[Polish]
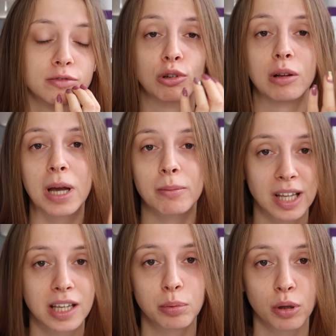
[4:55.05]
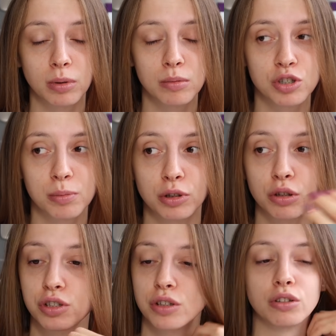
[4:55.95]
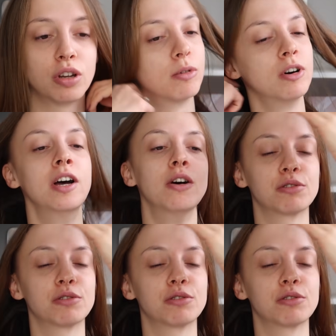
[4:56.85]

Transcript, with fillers: w ogóle miałam taki problem, żeby dotrzeć do domu.